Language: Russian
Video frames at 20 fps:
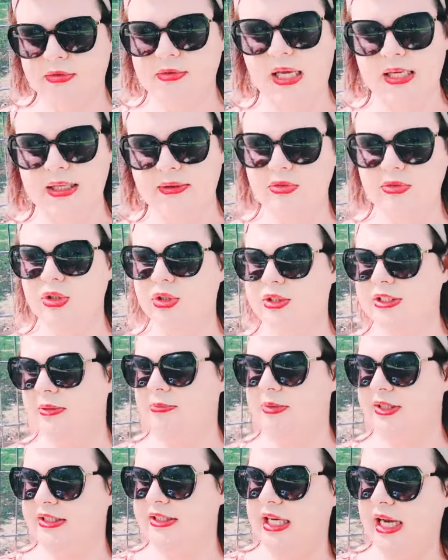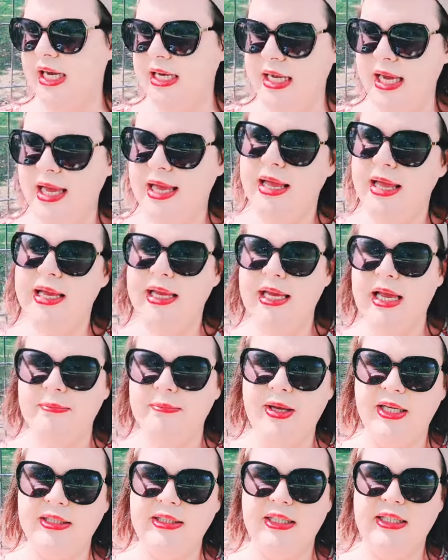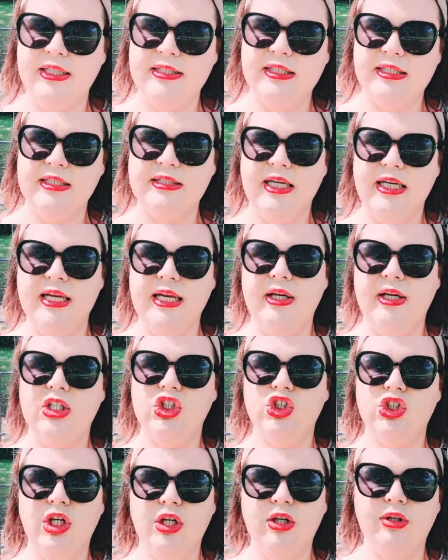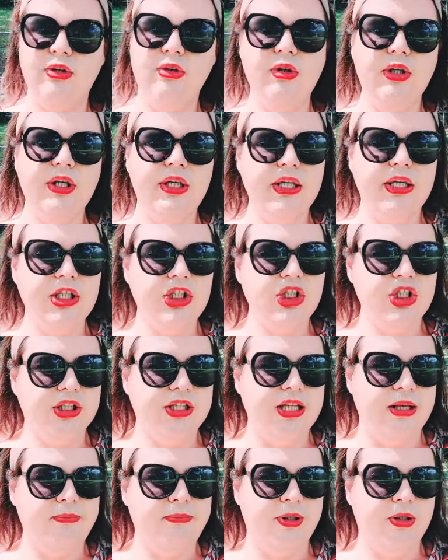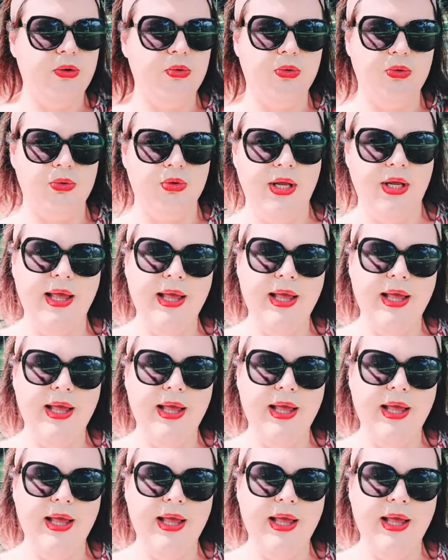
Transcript: они все записали, и опять-таки сказали шилье и шитопекун.